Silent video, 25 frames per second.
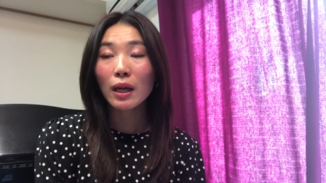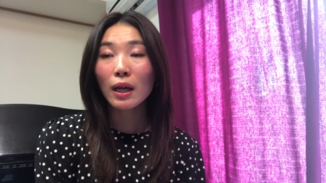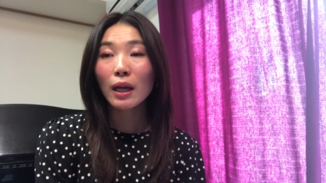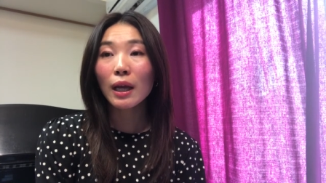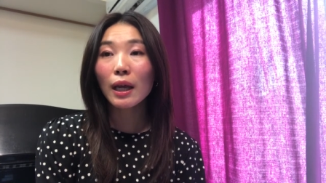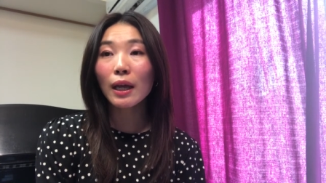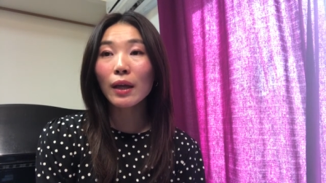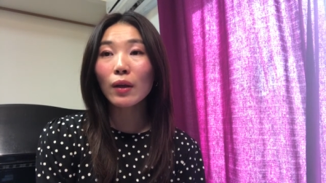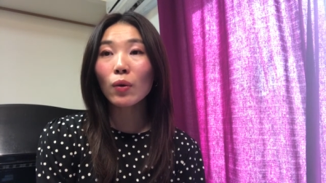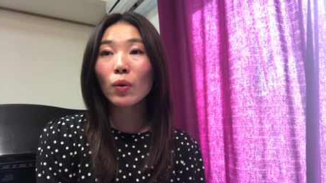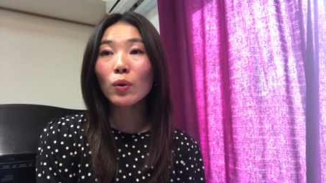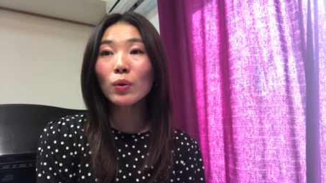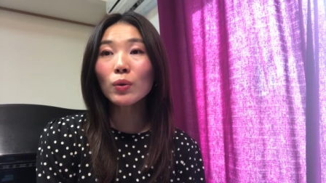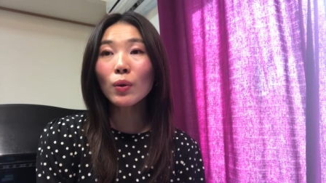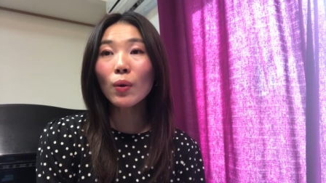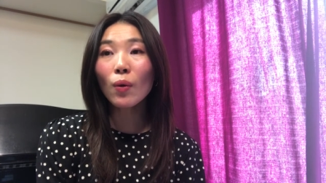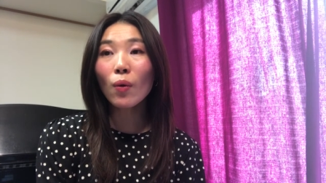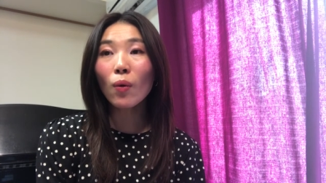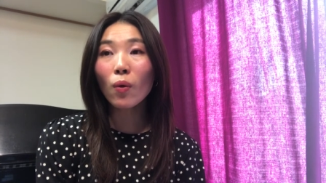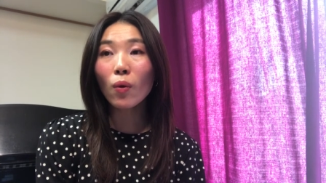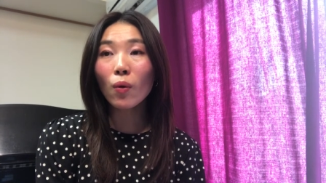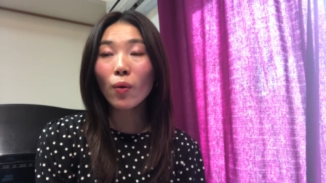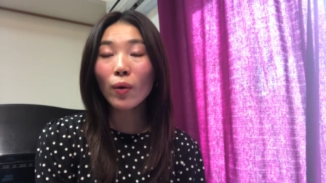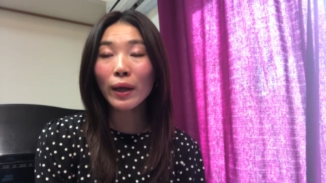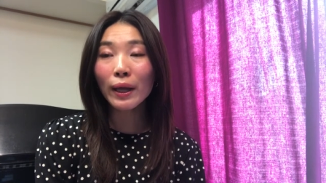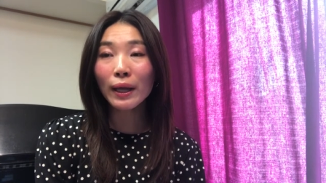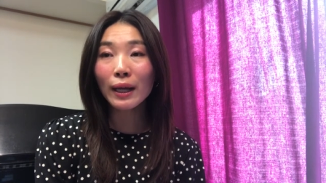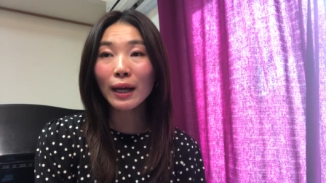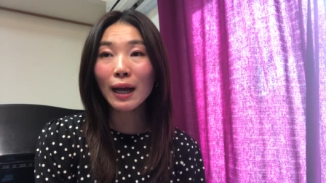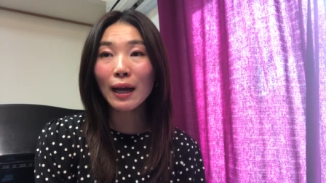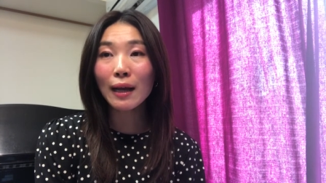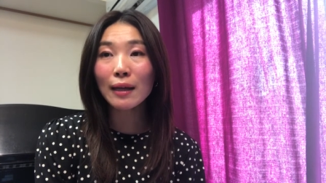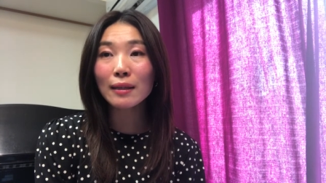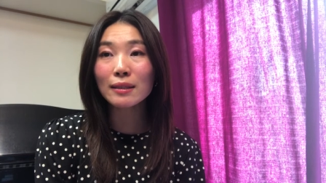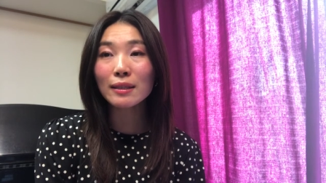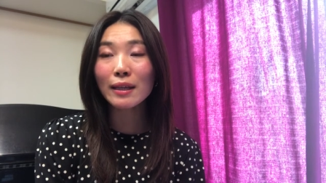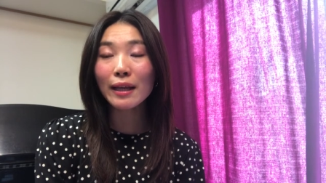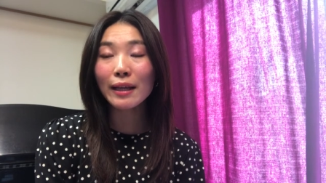えー、このお声
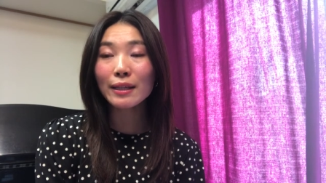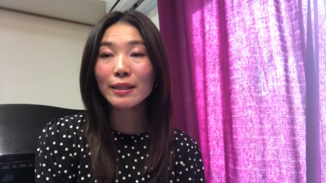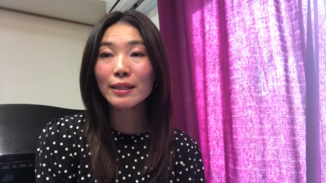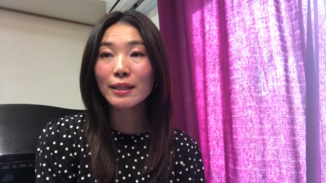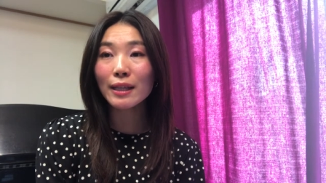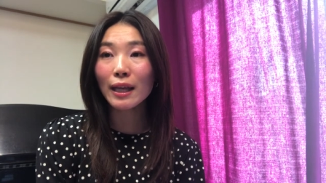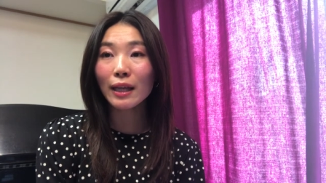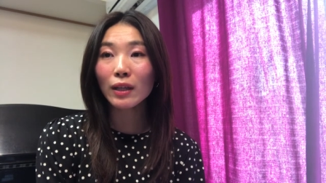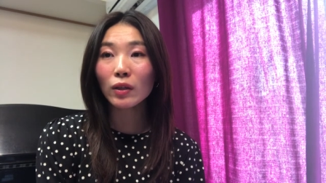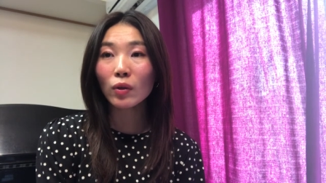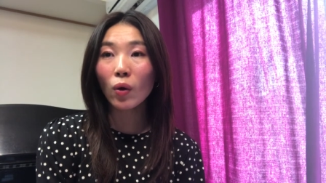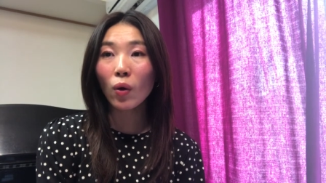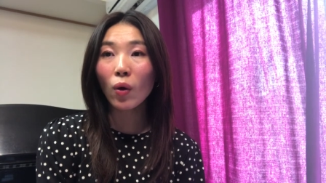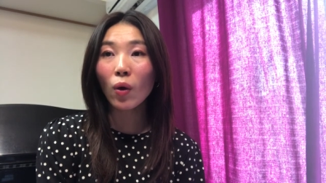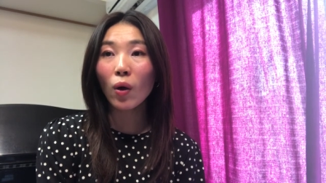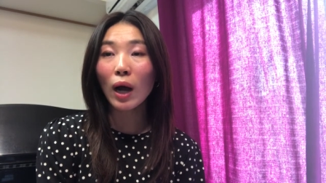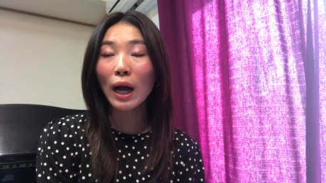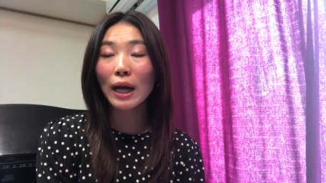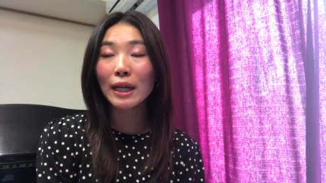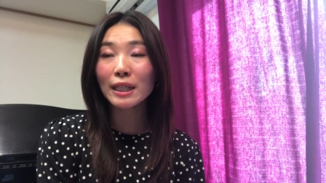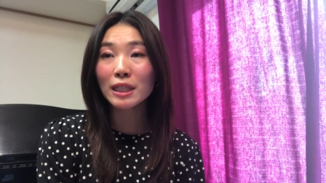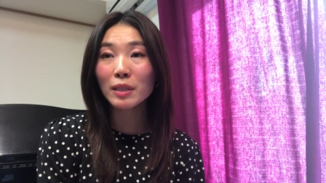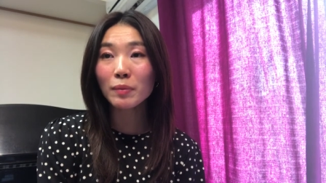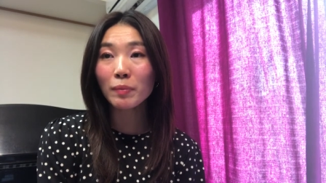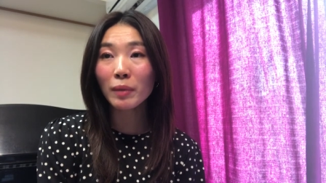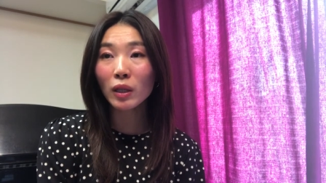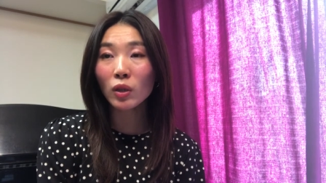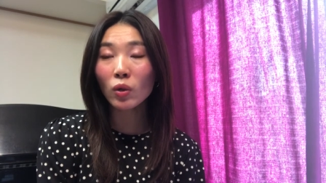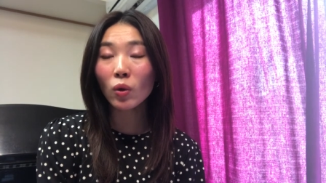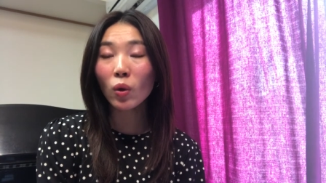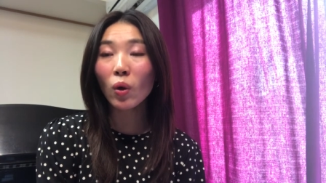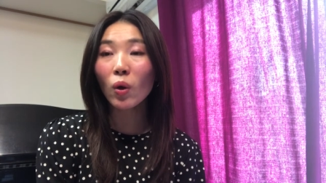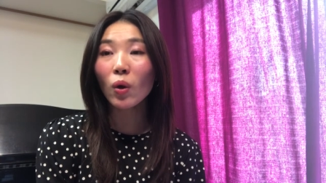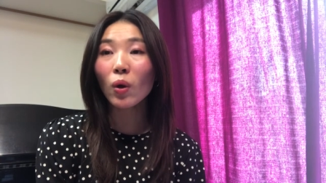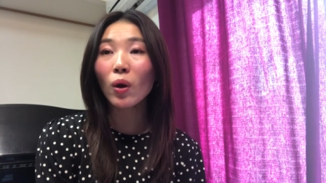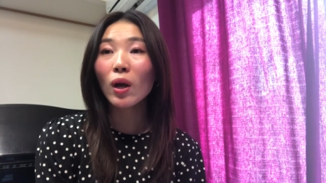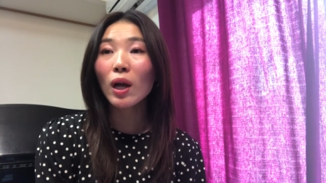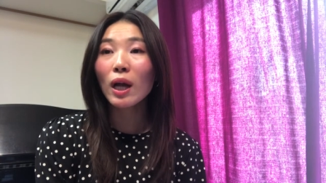が先生の初め
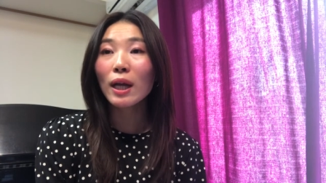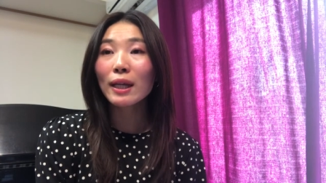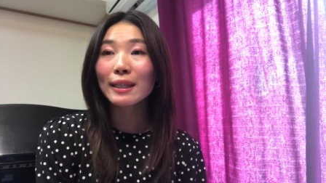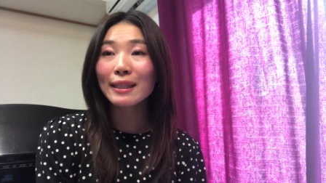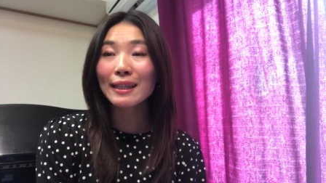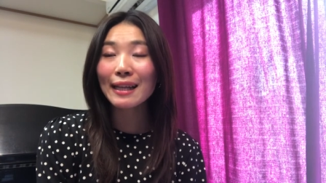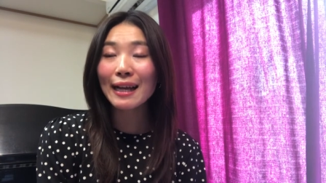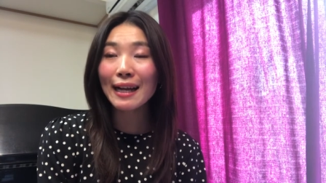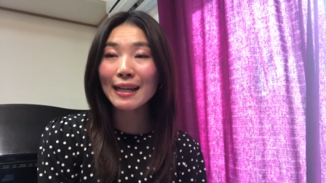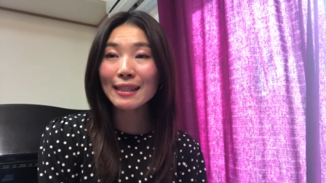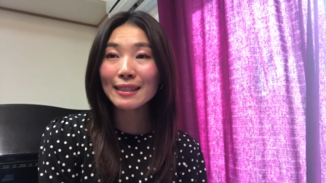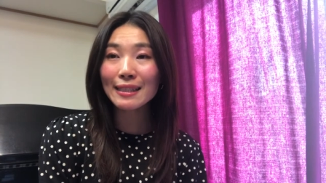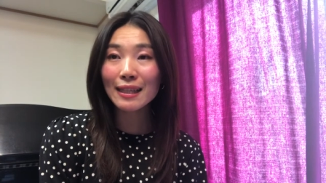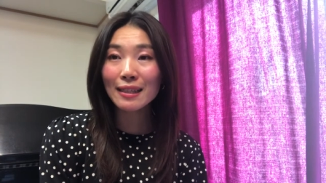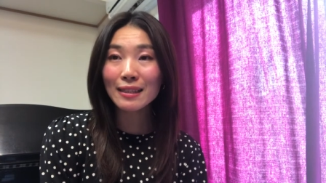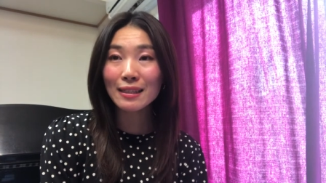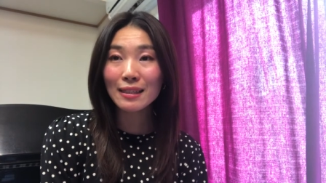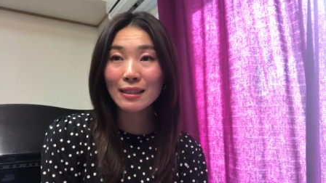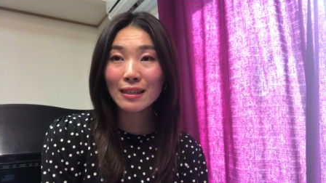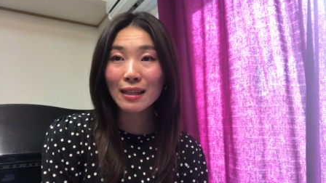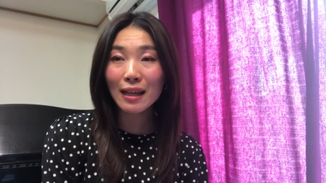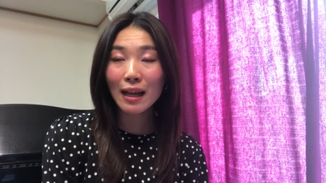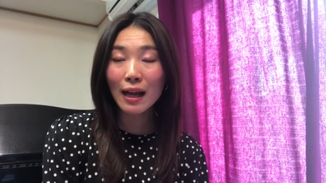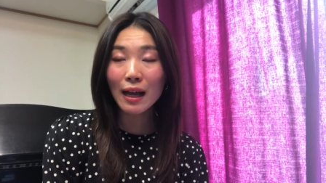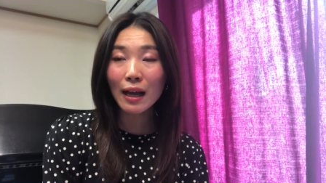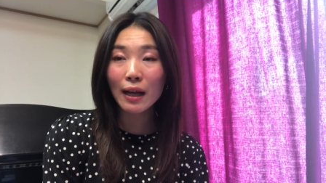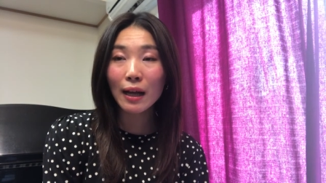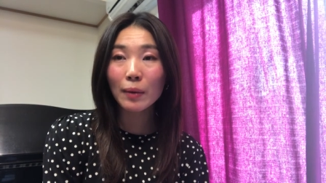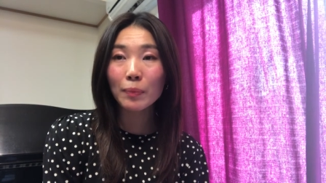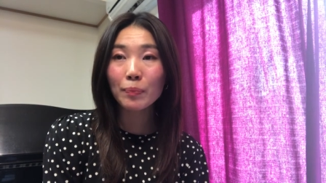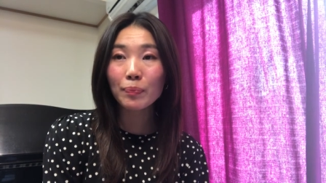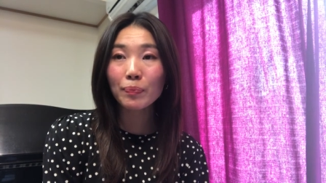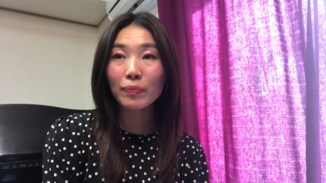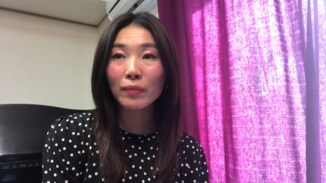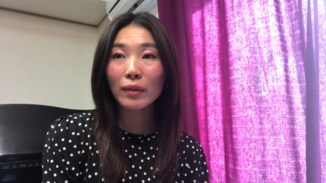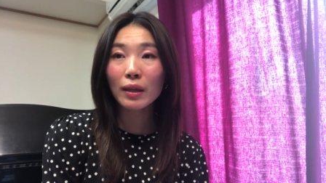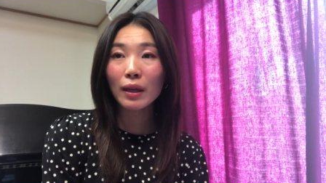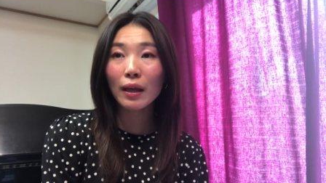の大切な
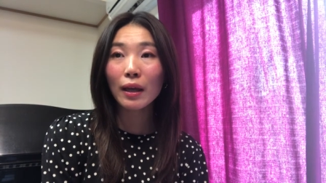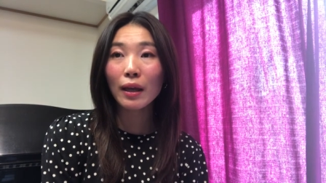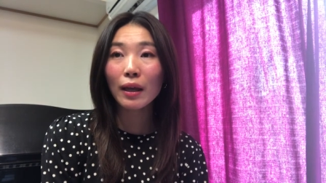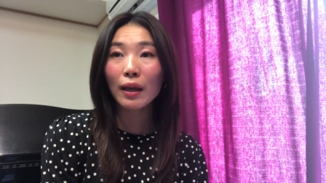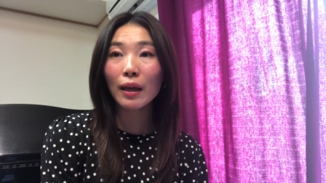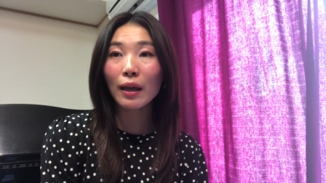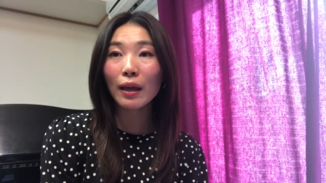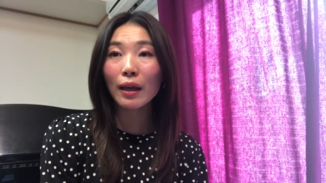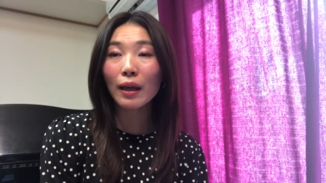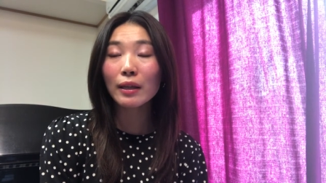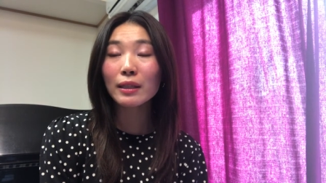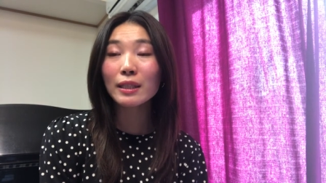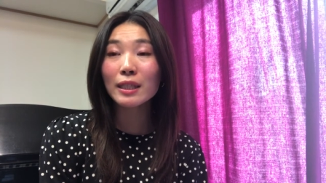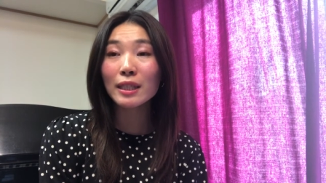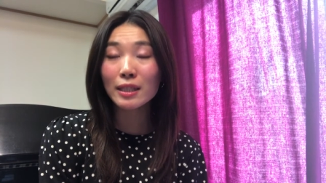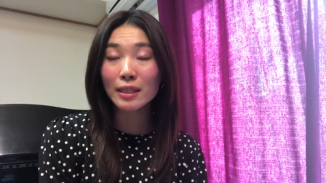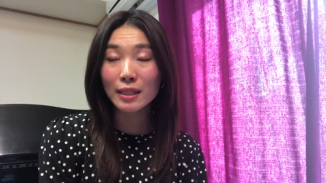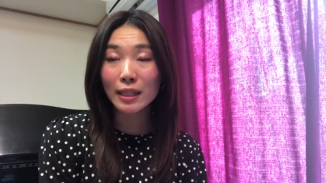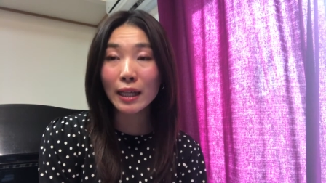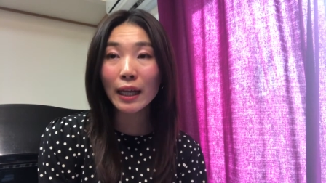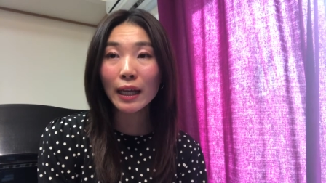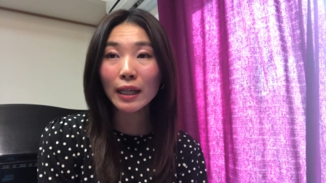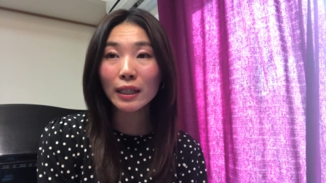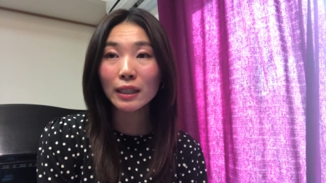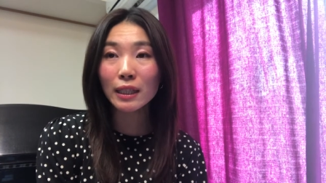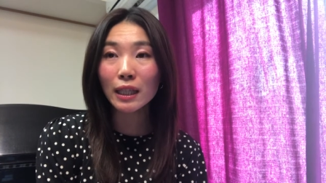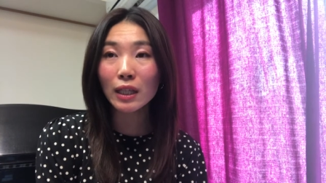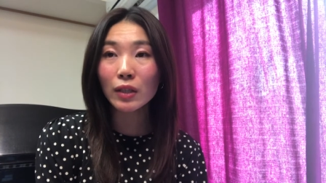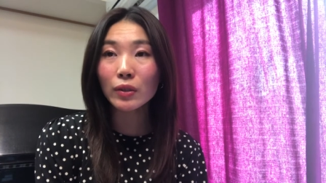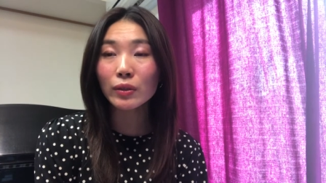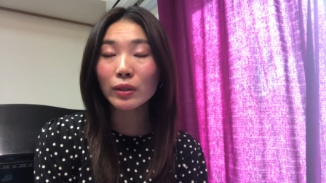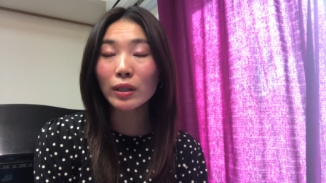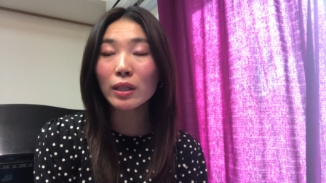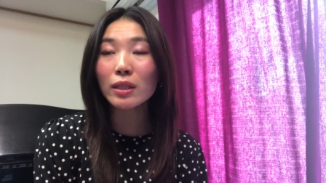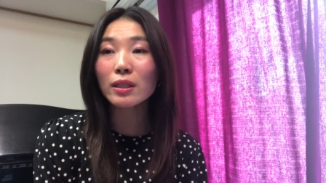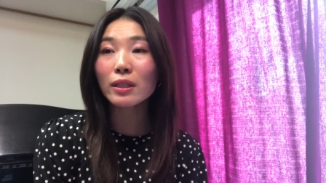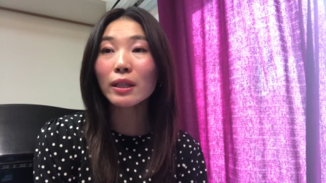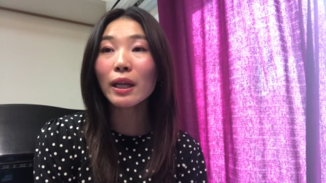えー、実績になるん
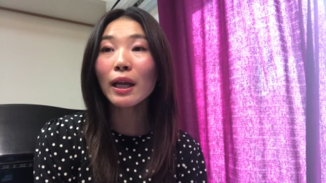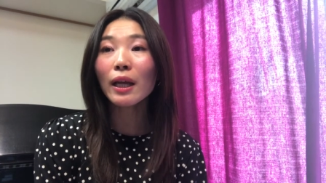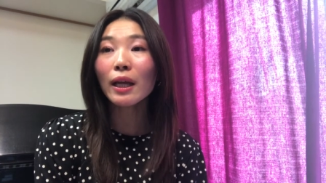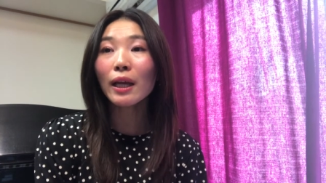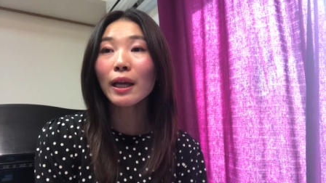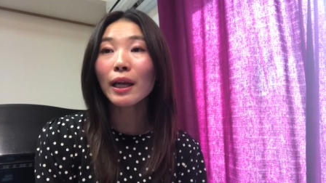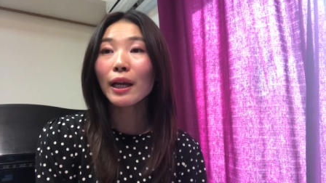ですね。